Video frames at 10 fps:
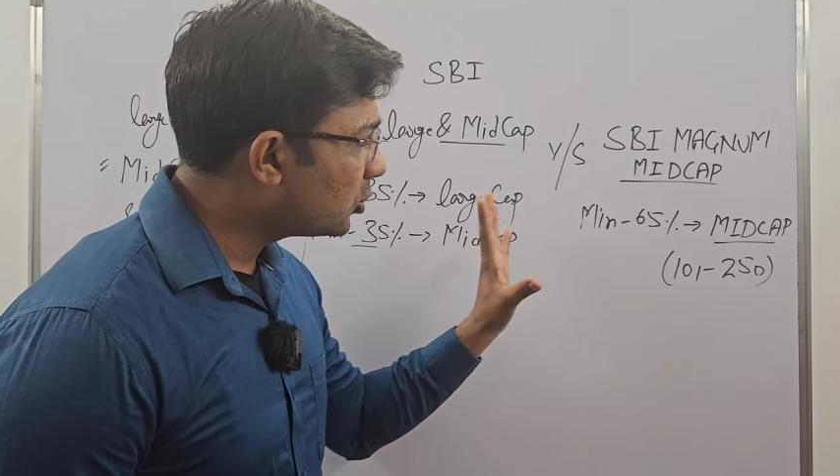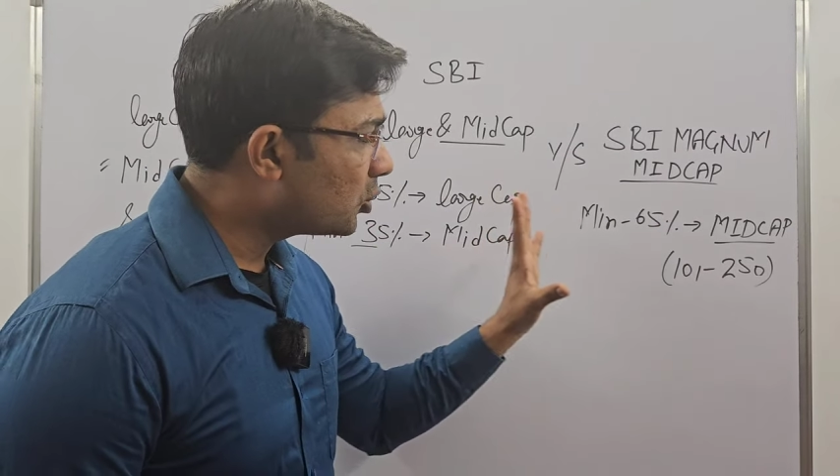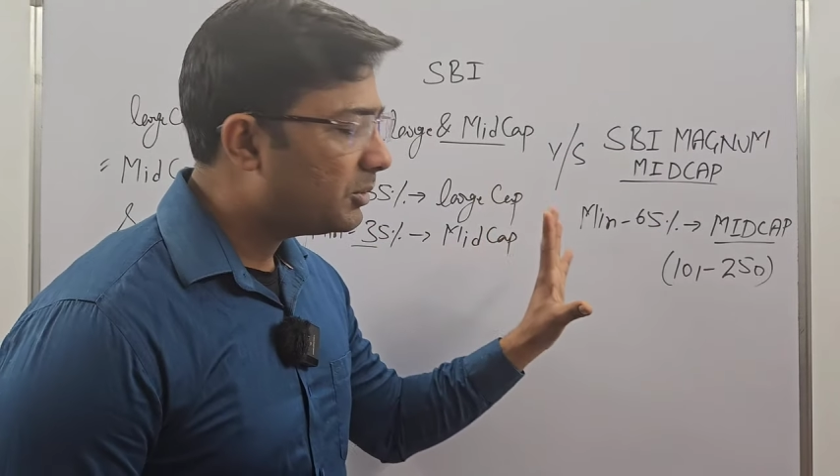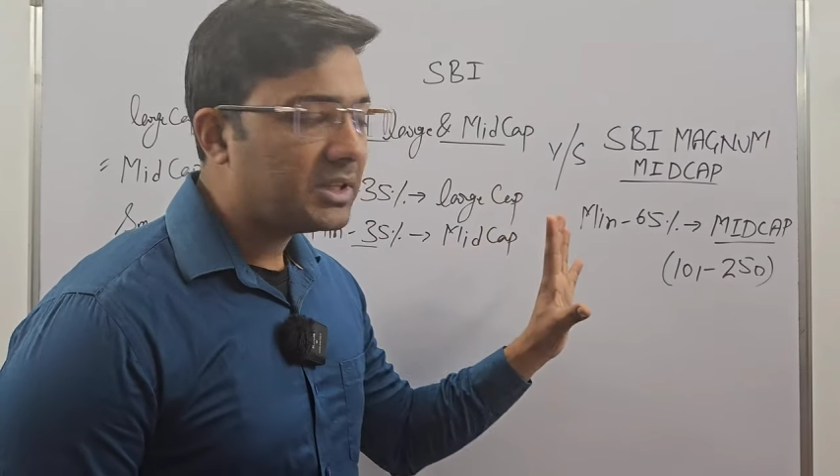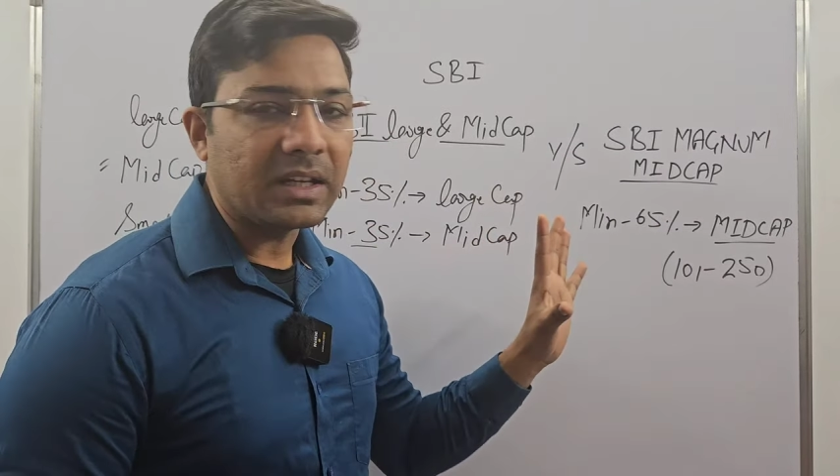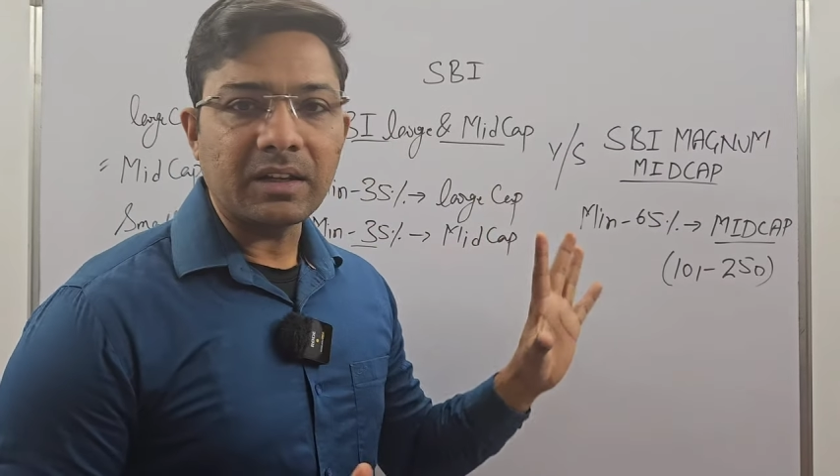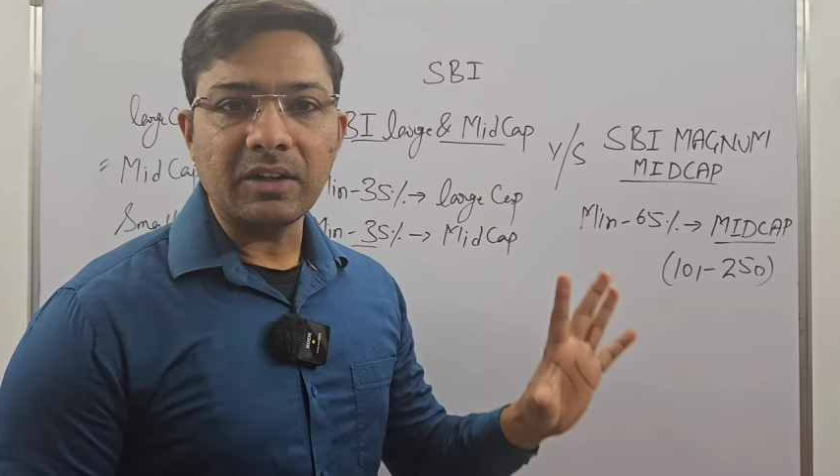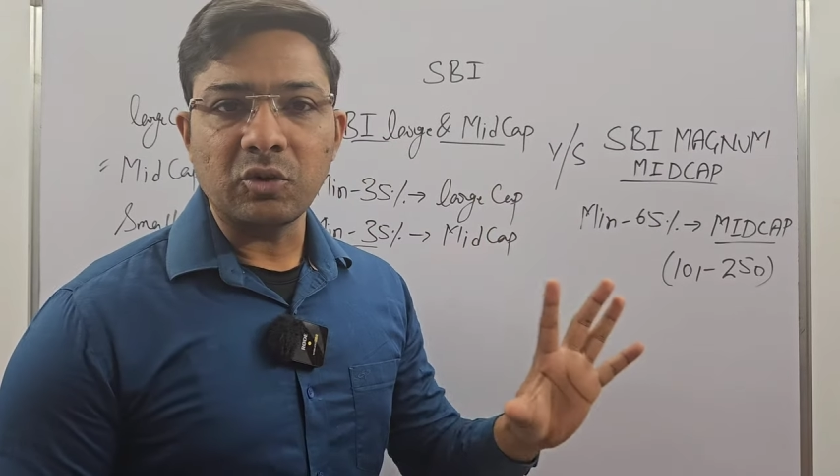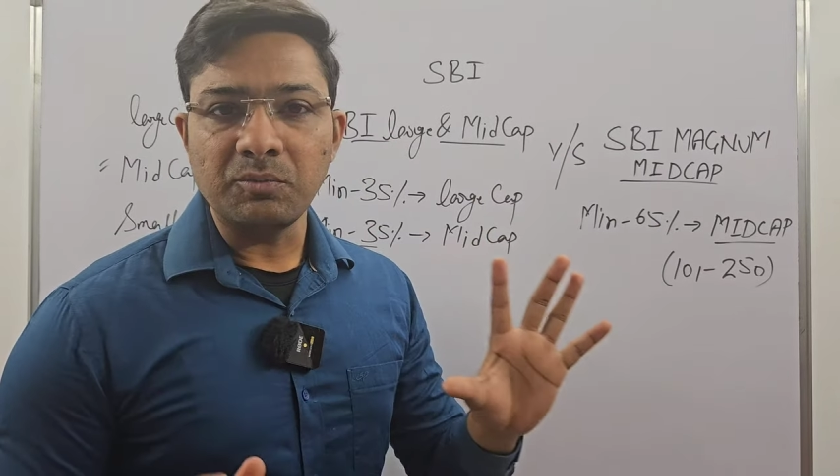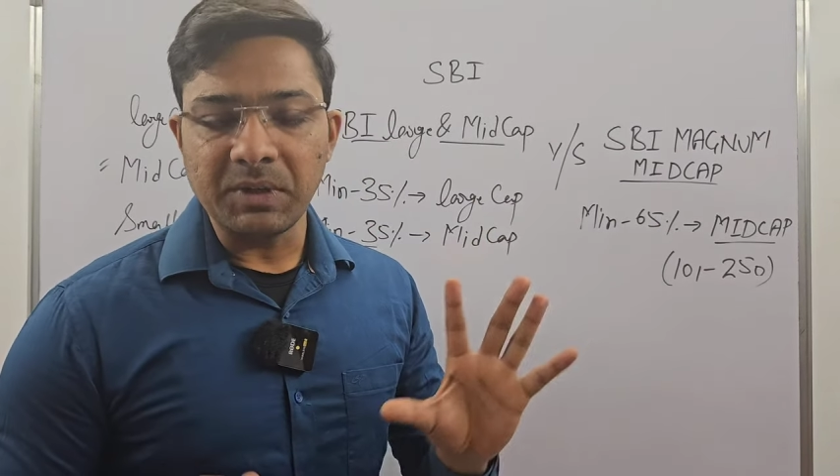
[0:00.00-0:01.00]
दोनों में
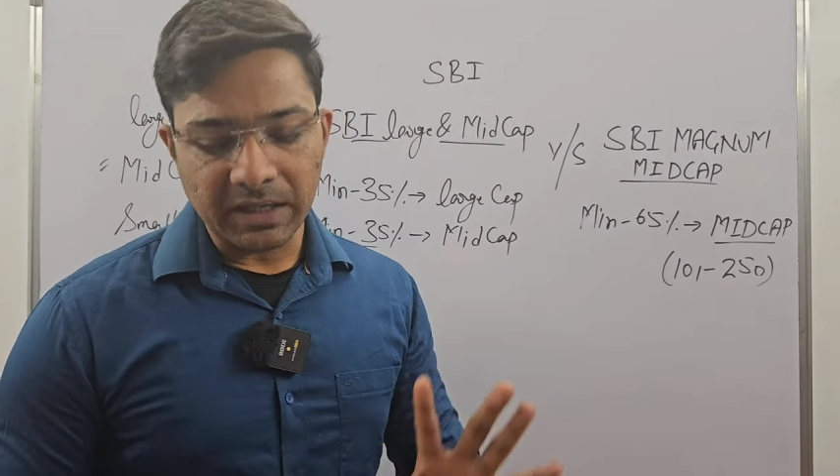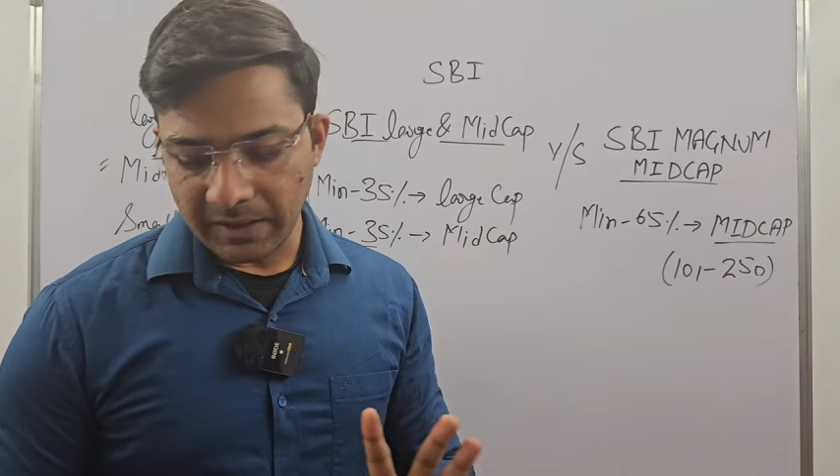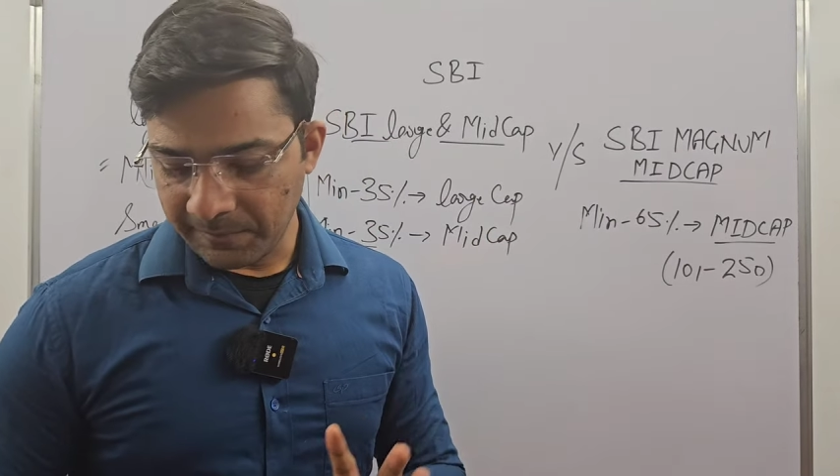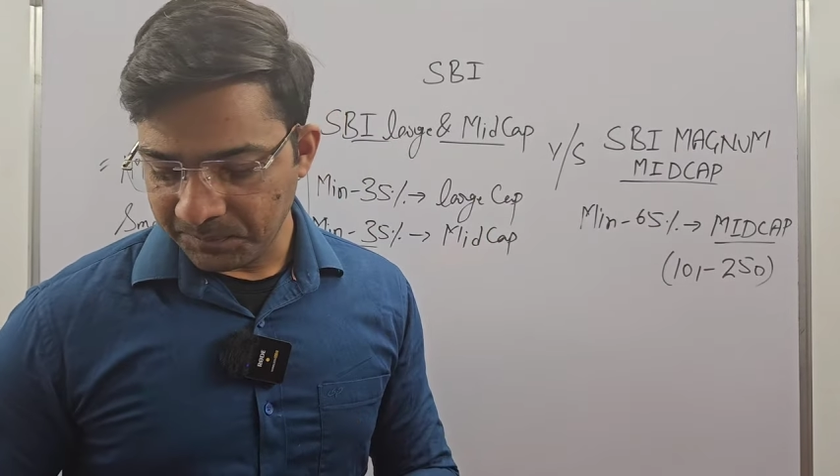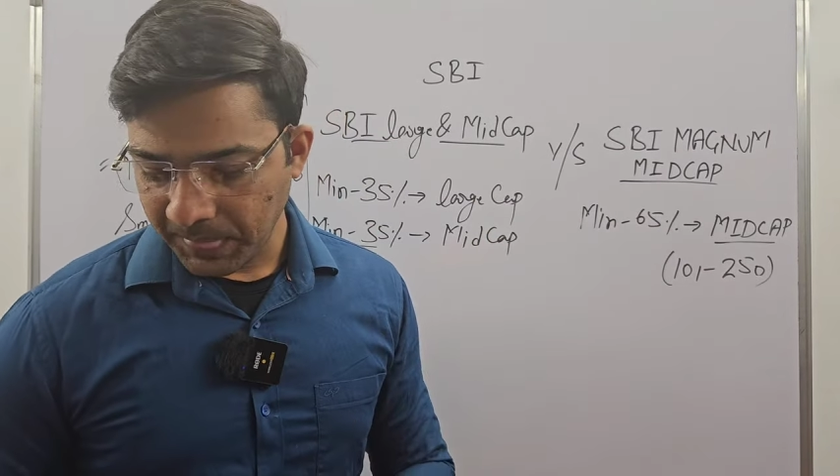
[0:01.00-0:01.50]
देखने को मिलेगा